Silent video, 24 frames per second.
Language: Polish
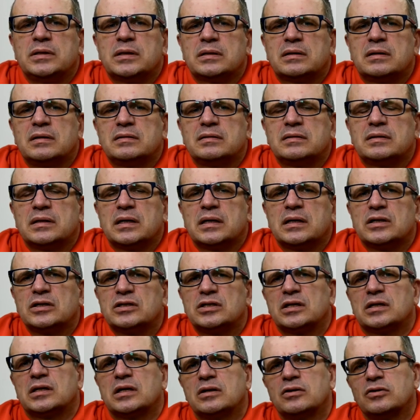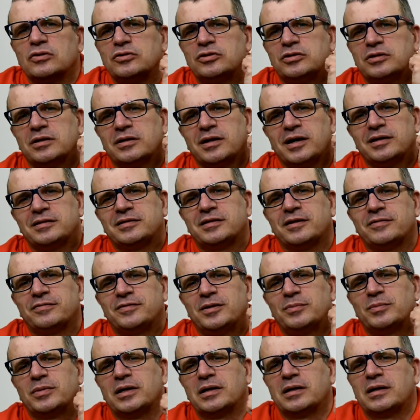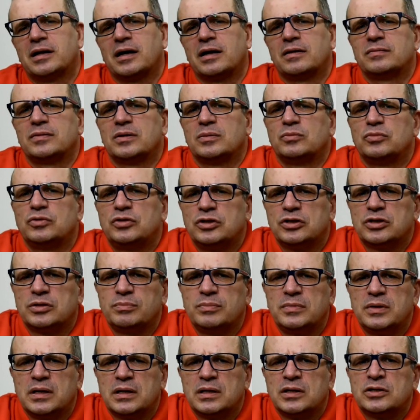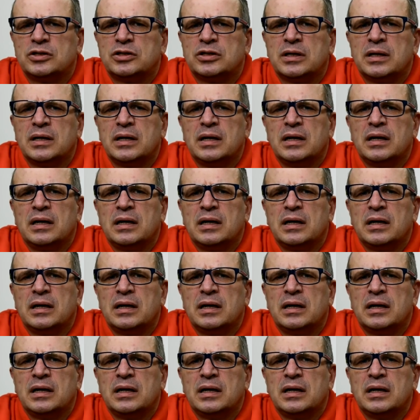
jakie znasz, jakiegoś asa w tym rękawie musisz mieć,